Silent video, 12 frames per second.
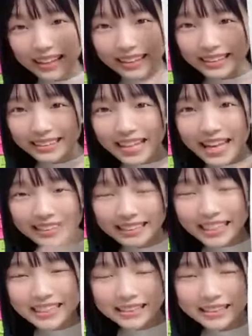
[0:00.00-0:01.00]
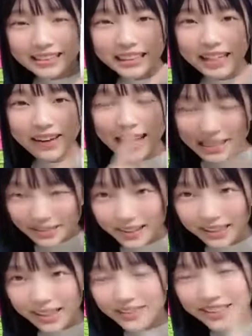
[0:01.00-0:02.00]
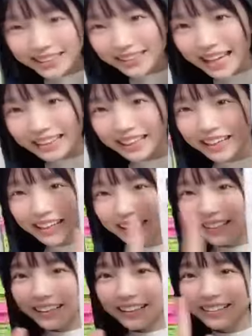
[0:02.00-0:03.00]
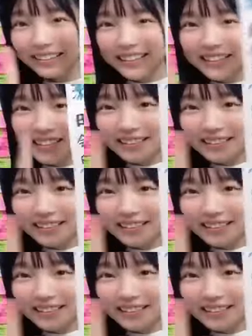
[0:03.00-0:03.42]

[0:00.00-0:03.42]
そして、スタジオとしては初めてみちさんと同